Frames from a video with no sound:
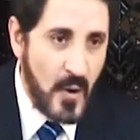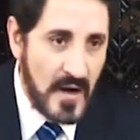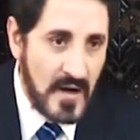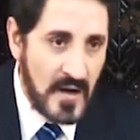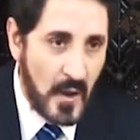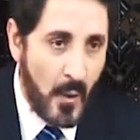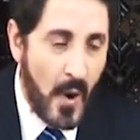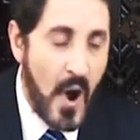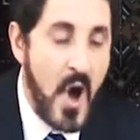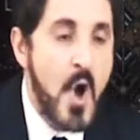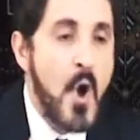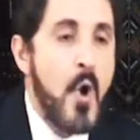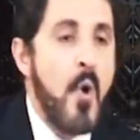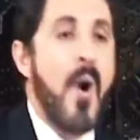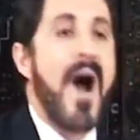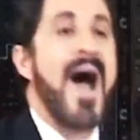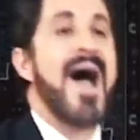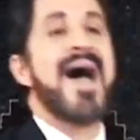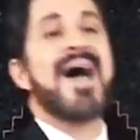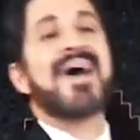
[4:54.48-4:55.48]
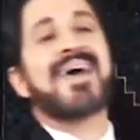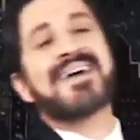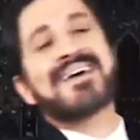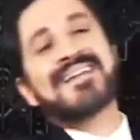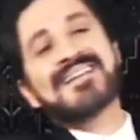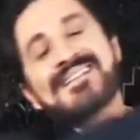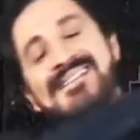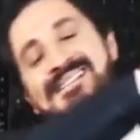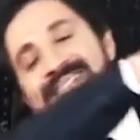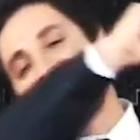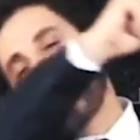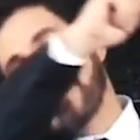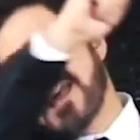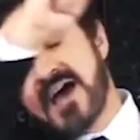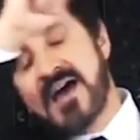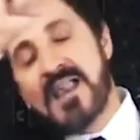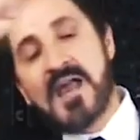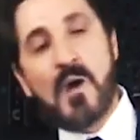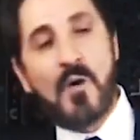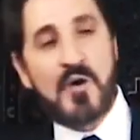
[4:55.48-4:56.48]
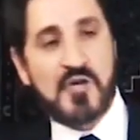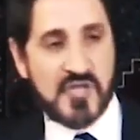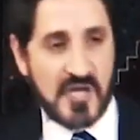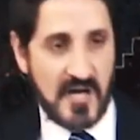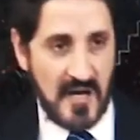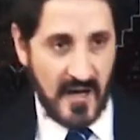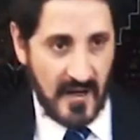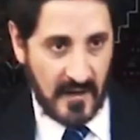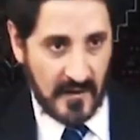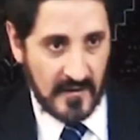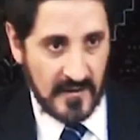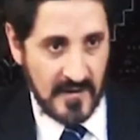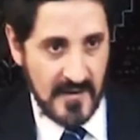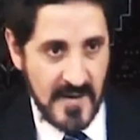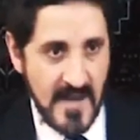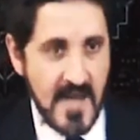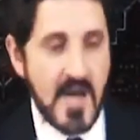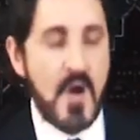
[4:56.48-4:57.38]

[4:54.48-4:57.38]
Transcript: ايها الاخوه هو اخر انسان على وجه الارض